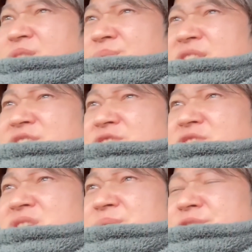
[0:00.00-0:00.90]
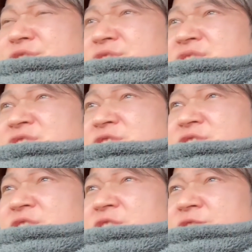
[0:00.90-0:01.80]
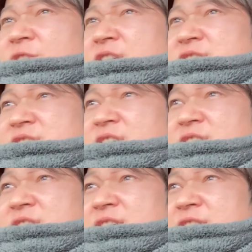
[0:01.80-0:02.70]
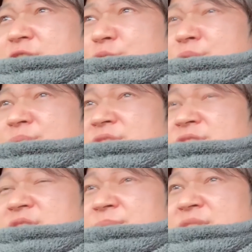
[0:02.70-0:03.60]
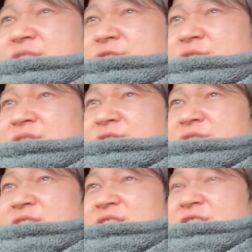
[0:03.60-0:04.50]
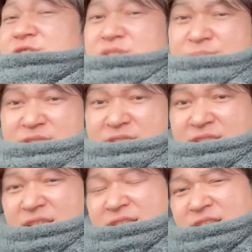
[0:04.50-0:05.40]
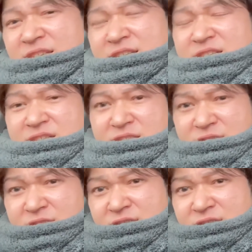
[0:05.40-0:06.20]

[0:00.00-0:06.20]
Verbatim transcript: またそういうのも順にちょっと動画にしていきたいなと思いますんで、またそれはそれで楽しみにしていただけたらなと